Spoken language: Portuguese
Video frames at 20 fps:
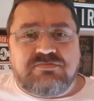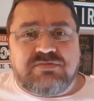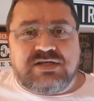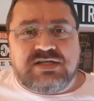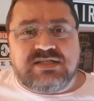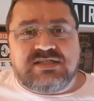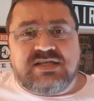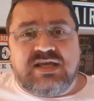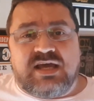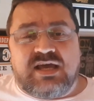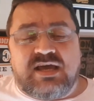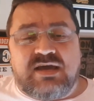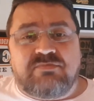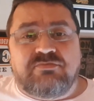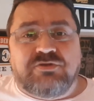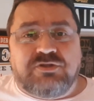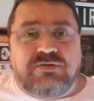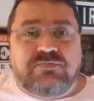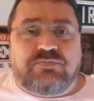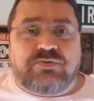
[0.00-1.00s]
mas é
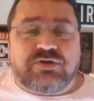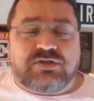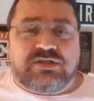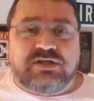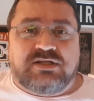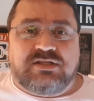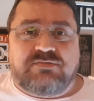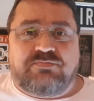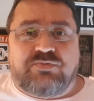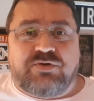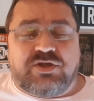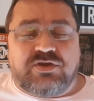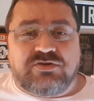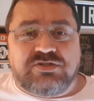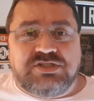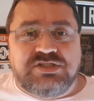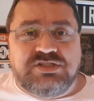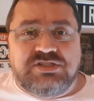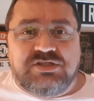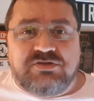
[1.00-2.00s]
muito importante, porque
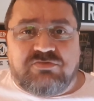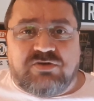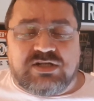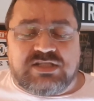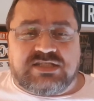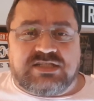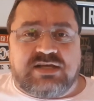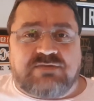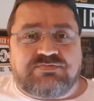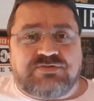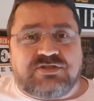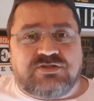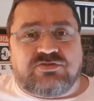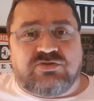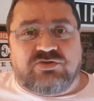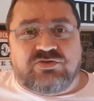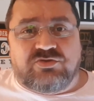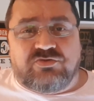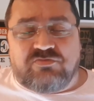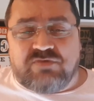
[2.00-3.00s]
hoje em dia o WhatsApp se
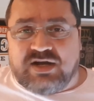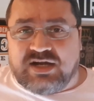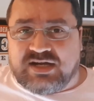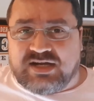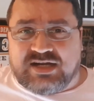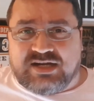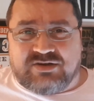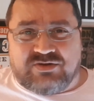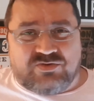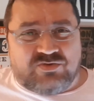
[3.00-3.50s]
tornou uma